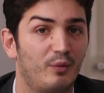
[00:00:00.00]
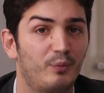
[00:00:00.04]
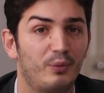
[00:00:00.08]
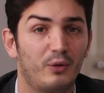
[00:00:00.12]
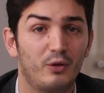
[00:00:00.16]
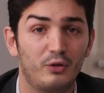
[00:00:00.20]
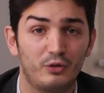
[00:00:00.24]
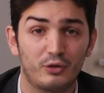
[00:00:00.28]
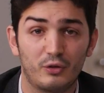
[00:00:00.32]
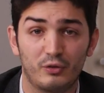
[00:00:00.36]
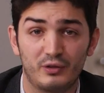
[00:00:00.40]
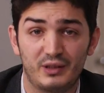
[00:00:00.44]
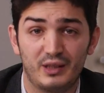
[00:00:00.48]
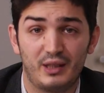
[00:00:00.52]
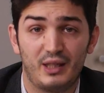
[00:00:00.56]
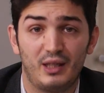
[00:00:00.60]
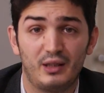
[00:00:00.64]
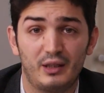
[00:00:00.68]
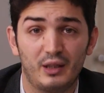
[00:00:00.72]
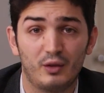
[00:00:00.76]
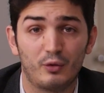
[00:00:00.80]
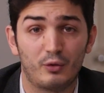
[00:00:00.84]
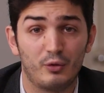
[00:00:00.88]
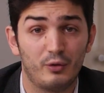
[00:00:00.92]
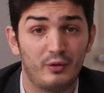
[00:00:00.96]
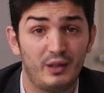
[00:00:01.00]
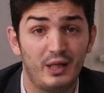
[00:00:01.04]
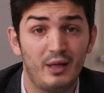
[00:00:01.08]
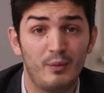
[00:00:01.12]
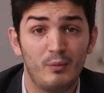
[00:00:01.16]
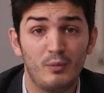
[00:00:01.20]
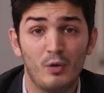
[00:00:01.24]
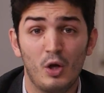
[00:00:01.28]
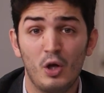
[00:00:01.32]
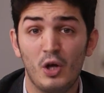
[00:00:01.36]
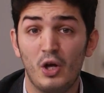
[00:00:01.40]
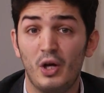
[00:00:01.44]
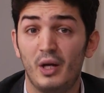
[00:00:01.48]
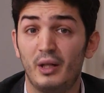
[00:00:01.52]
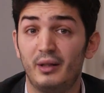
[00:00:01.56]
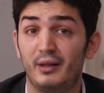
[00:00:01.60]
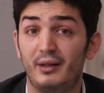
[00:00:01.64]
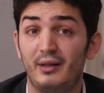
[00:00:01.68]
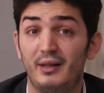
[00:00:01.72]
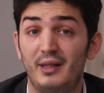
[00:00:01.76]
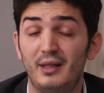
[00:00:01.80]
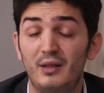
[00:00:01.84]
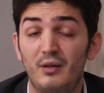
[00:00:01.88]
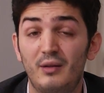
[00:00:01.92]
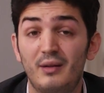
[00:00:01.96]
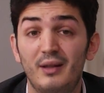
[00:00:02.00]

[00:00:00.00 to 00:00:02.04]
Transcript: proche, quand c'est quelqu'un que tu aimes, tu es